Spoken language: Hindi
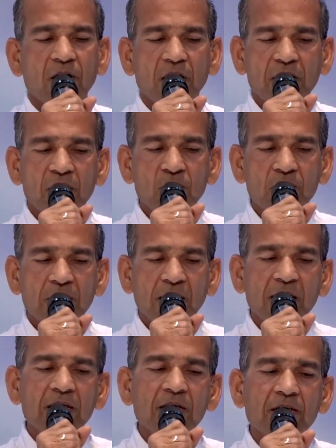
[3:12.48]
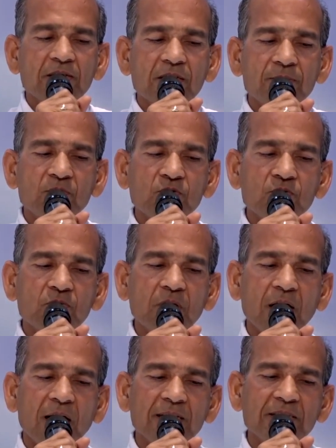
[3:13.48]
नहीं उठाई कसम झूठ
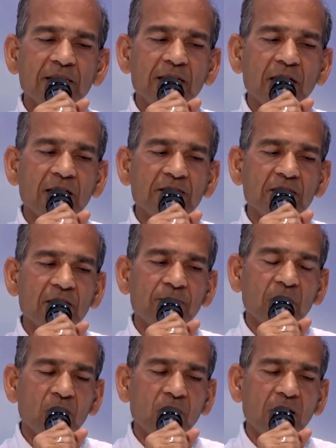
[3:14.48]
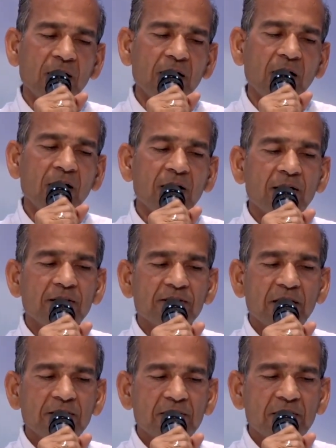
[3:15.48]
हाजिर नाजिर भगवान
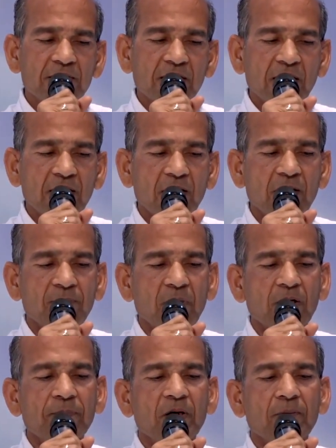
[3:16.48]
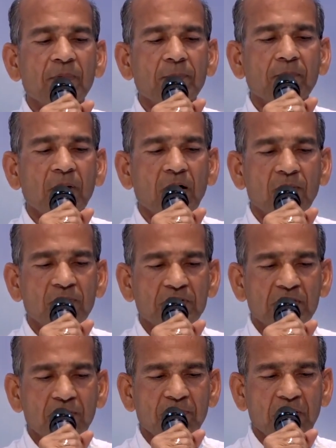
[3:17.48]
सत्यता के बल पर मम्मा
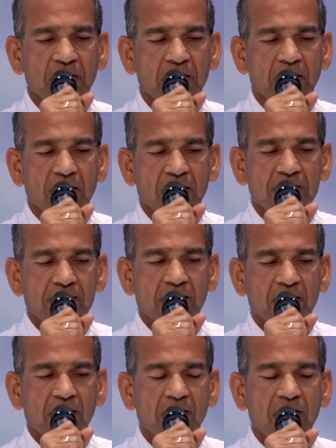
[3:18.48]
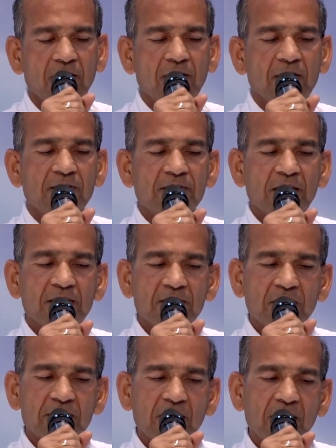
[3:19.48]
विजयी बनी आसान
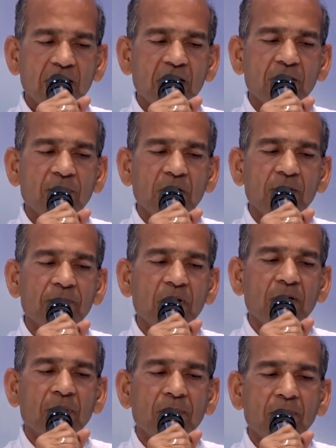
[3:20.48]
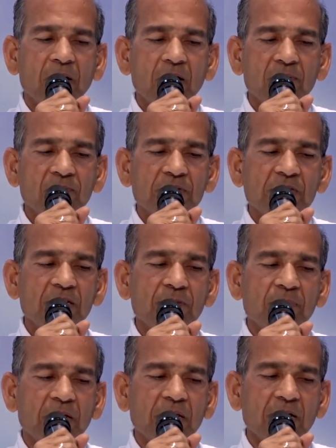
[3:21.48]
सत्यता के बल पर मम्मा विजयी
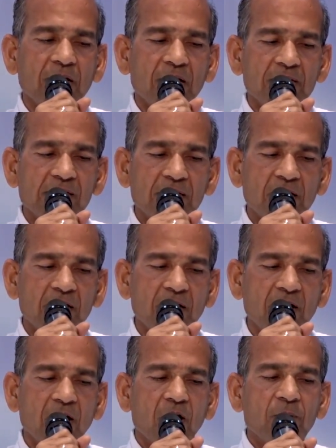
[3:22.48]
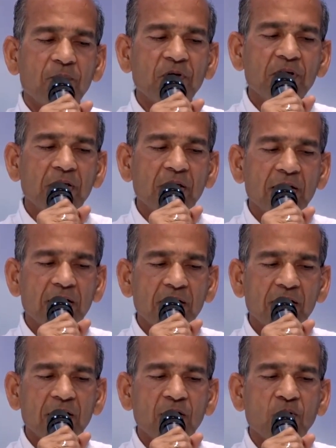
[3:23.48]
बनी आसान फीके रह
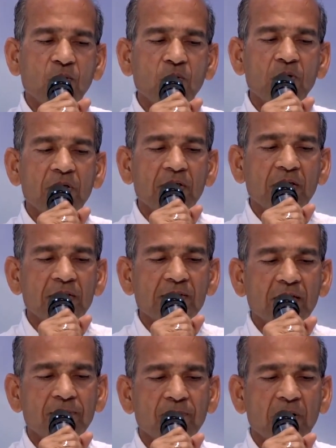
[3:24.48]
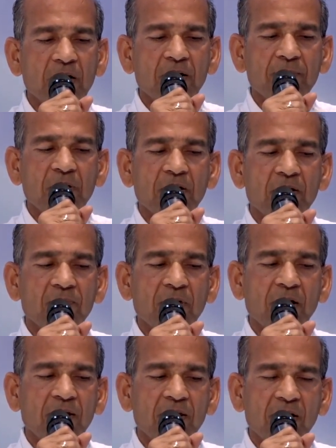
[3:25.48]
गए कोट के सब बड़े बड़े
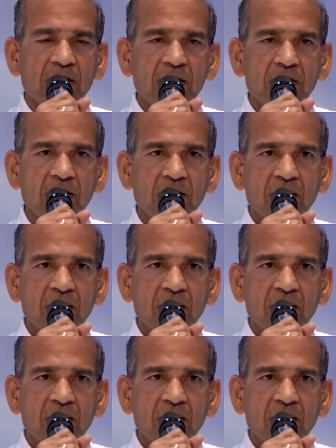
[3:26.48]
व्याख्यान